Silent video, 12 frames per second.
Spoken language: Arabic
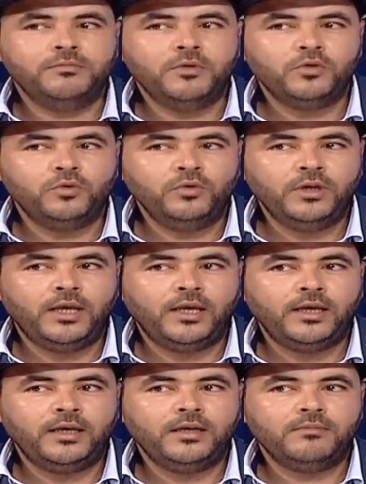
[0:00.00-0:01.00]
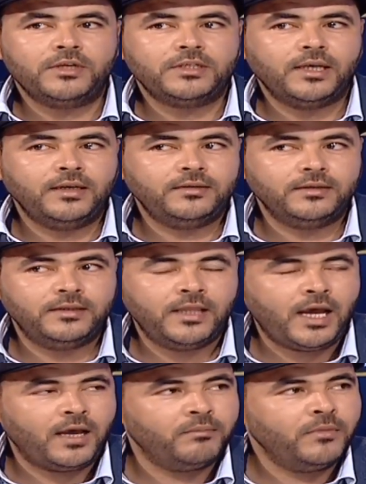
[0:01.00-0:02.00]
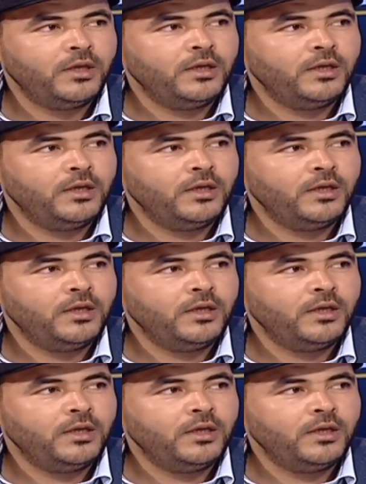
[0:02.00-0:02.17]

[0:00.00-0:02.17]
نقولها انا مساله الدعم